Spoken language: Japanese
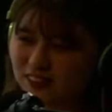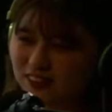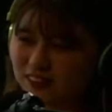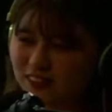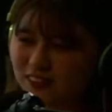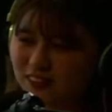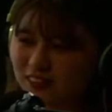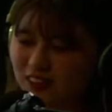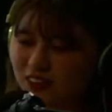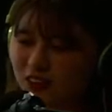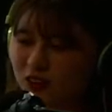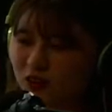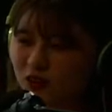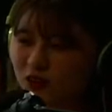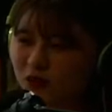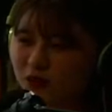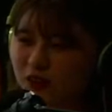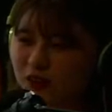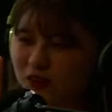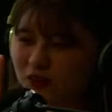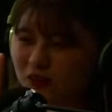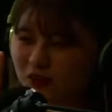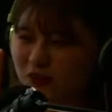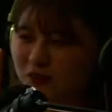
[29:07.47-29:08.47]
2個
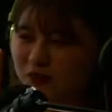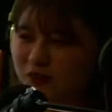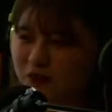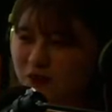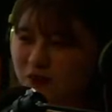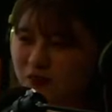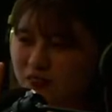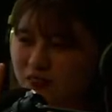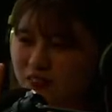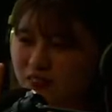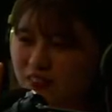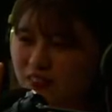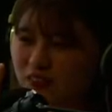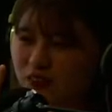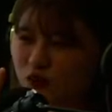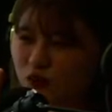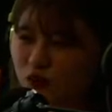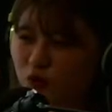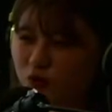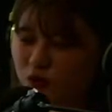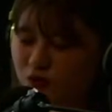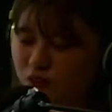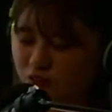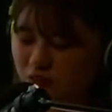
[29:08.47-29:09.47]
目の
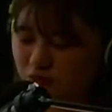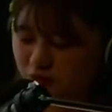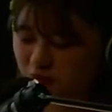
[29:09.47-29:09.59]
トーク。